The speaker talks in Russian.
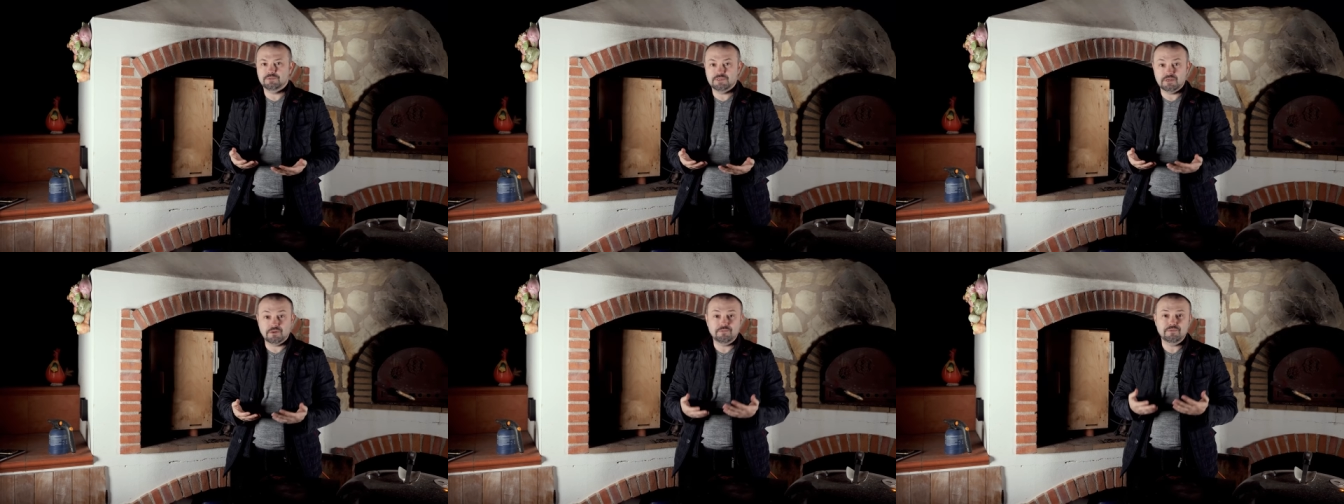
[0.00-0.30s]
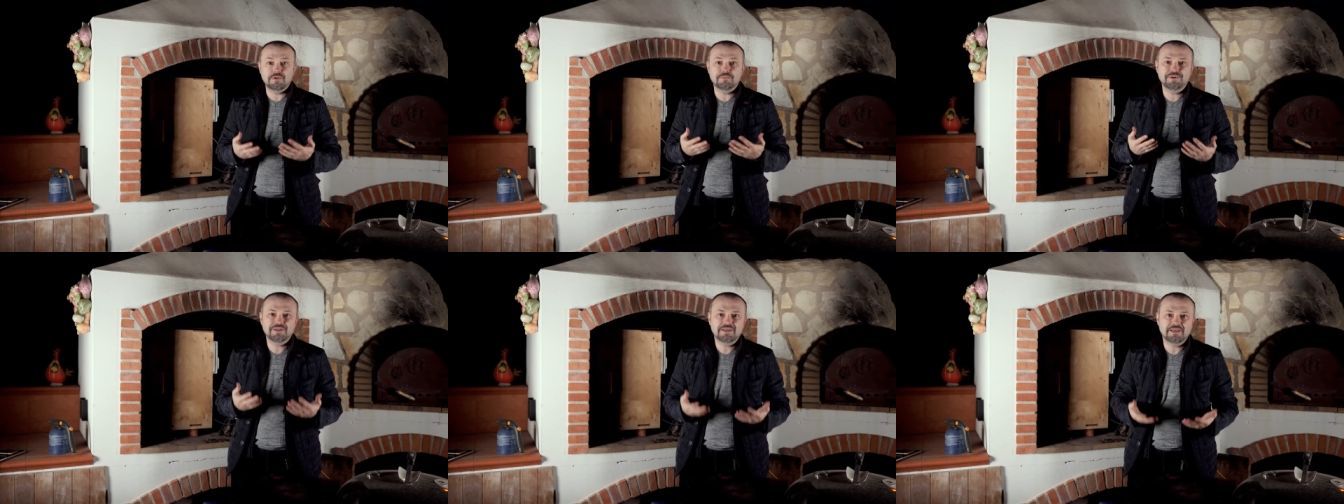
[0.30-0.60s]
самым
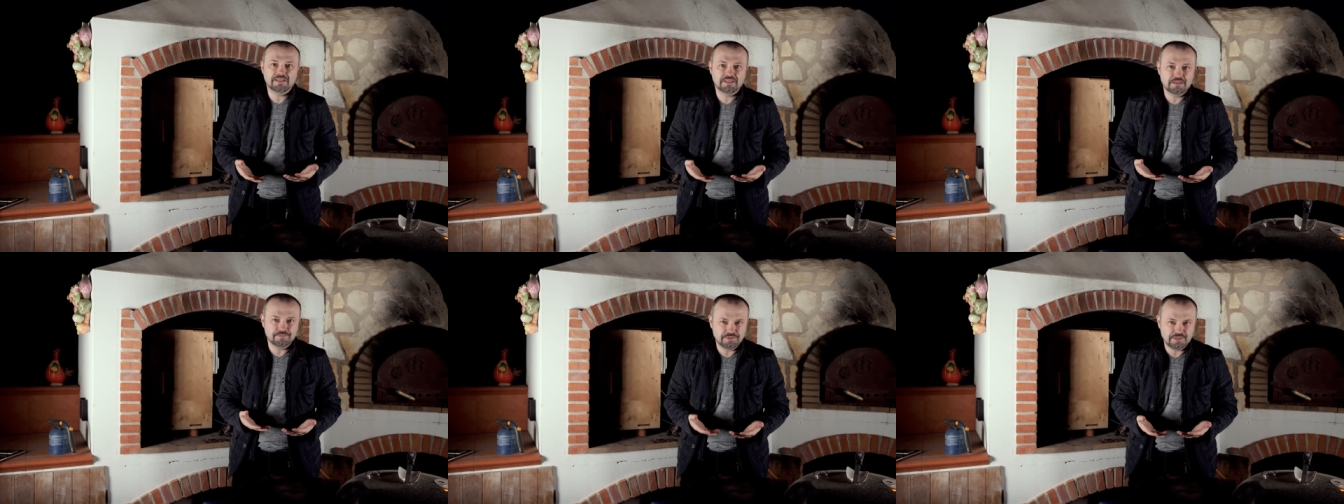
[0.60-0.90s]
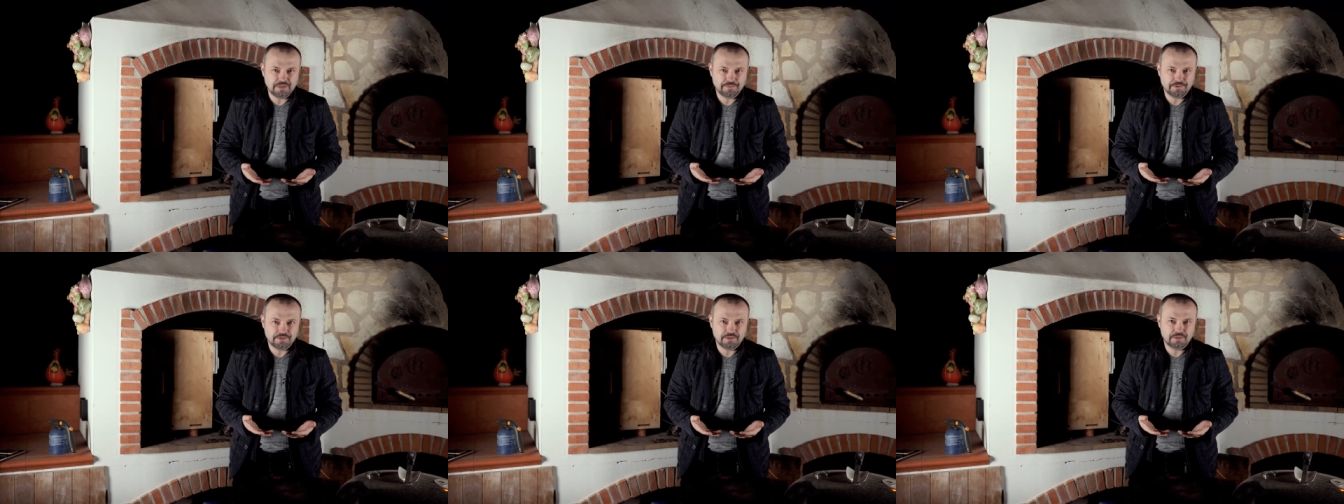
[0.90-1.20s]
неприятным
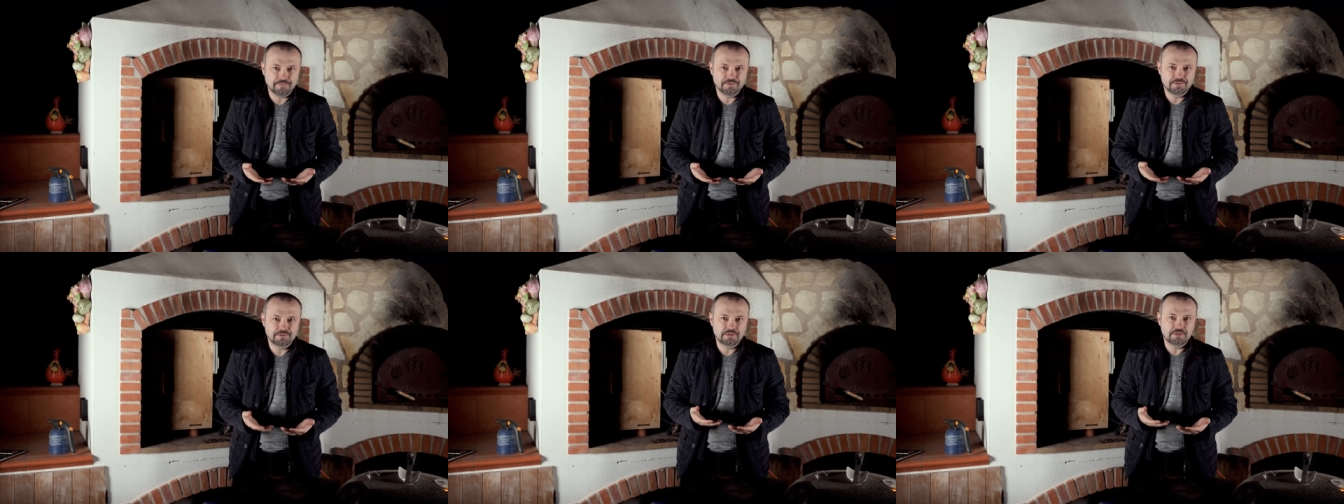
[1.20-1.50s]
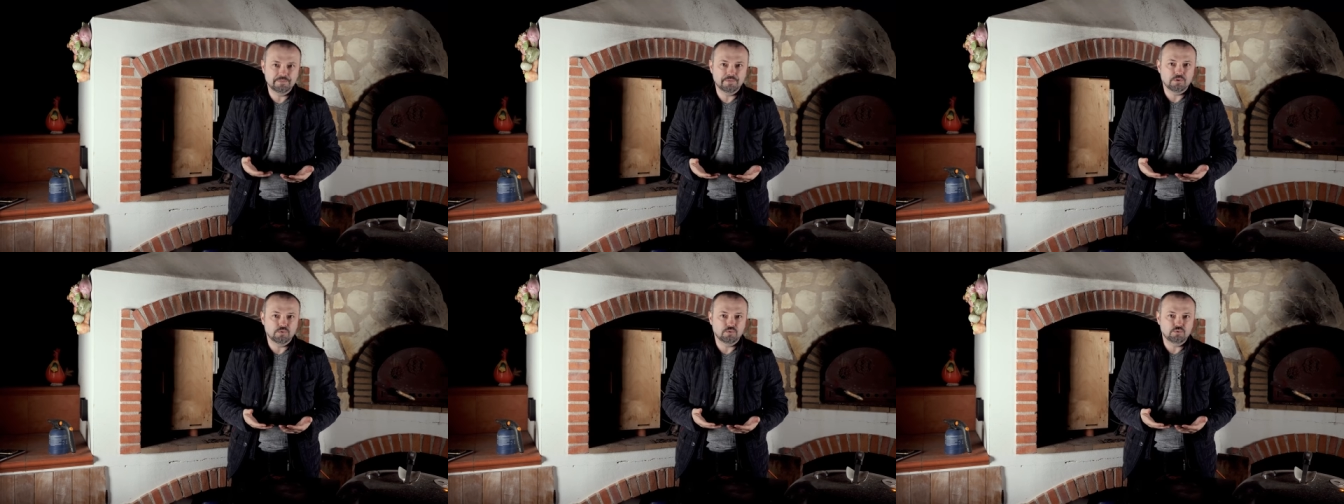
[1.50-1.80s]
запахом
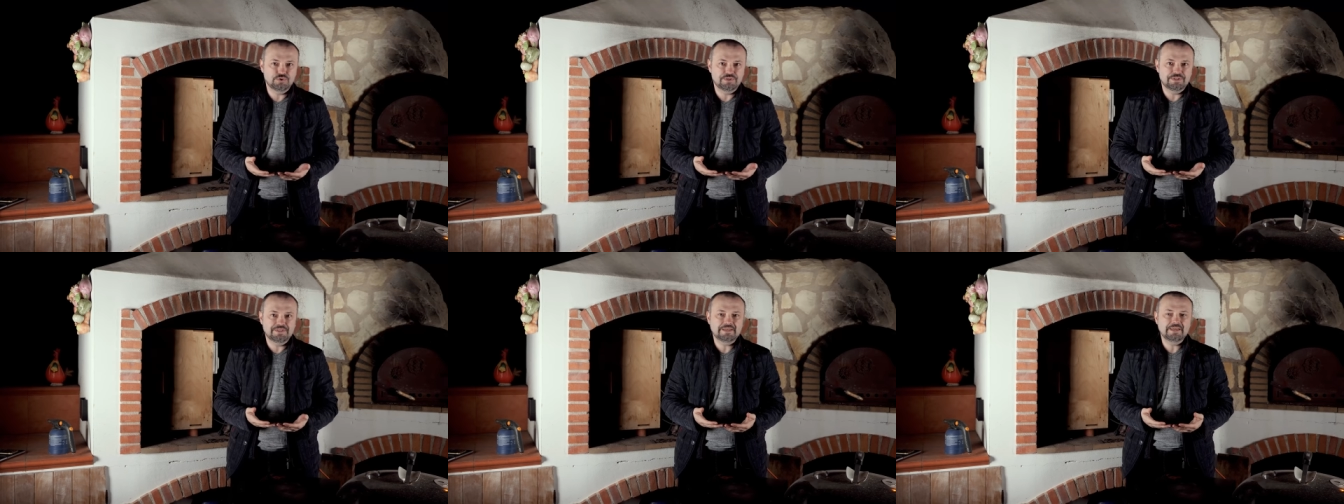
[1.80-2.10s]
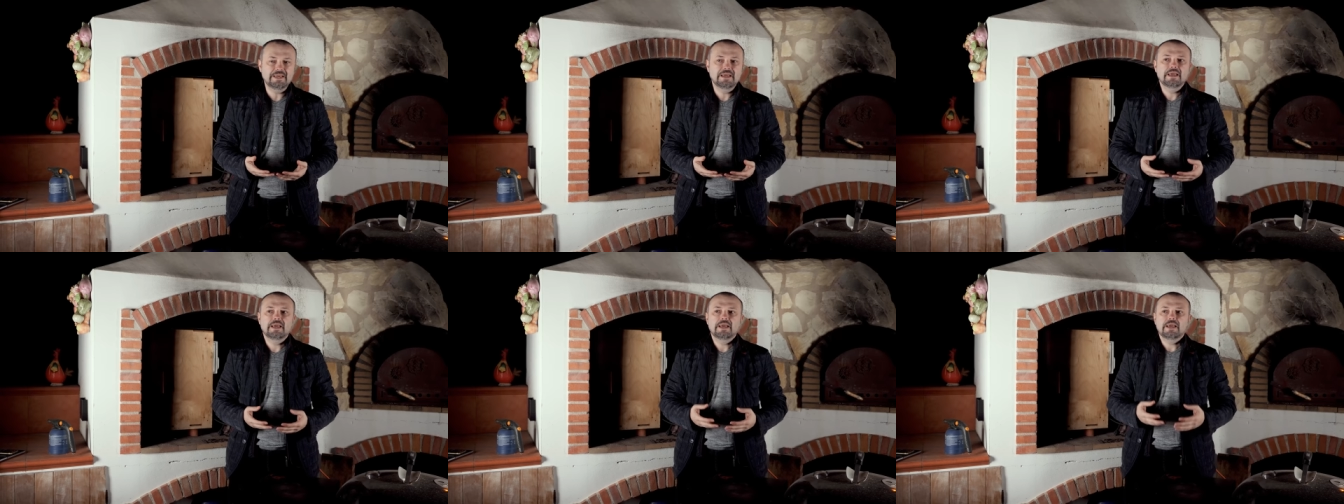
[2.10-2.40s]
дыма
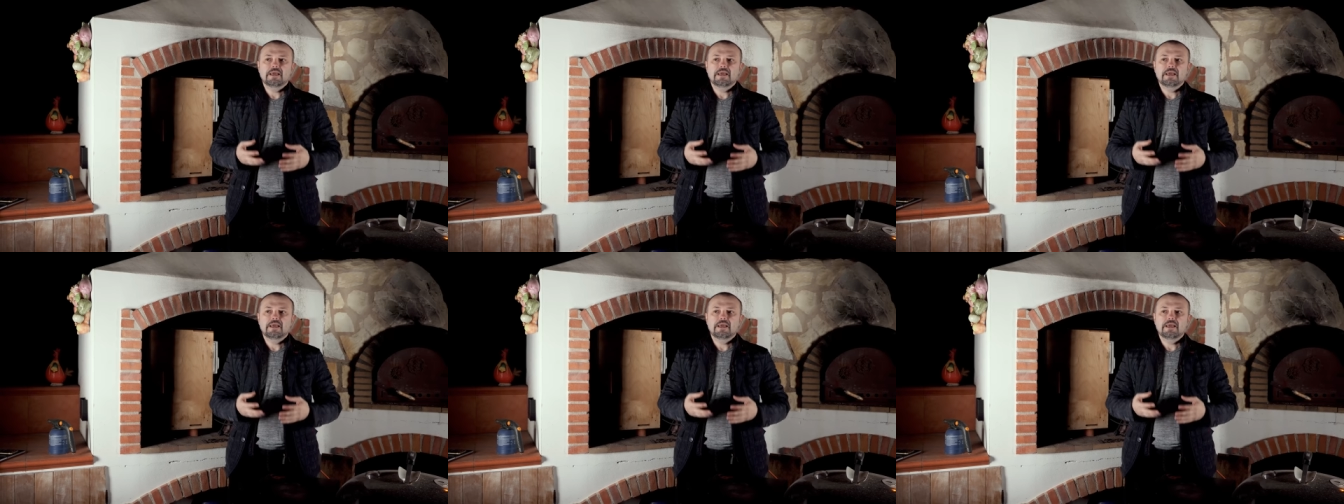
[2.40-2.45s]
уйти –